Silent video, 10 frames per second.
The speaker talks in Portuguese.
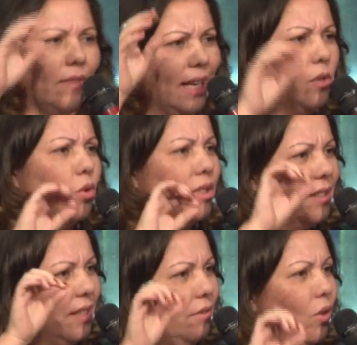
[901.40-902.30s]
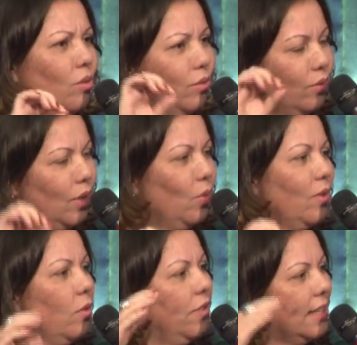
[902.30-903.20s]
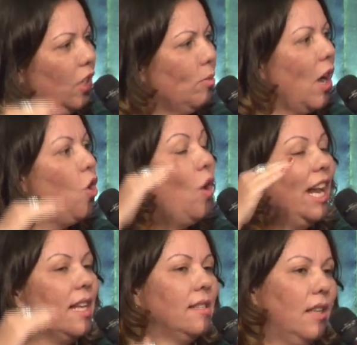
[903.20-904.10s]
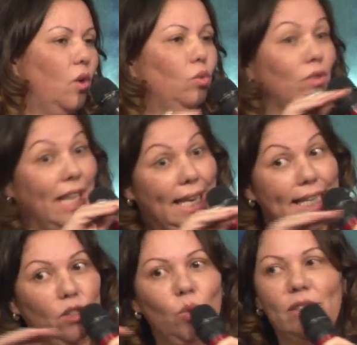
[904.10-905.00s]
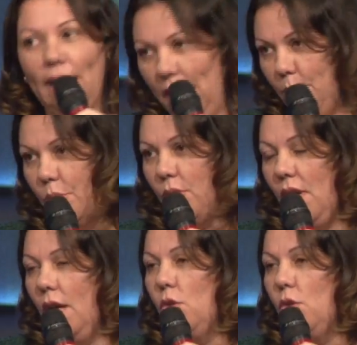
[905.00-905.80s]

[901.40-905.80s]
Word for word: várias coisas que vão, vão fazendo uma correlação na linha do tempo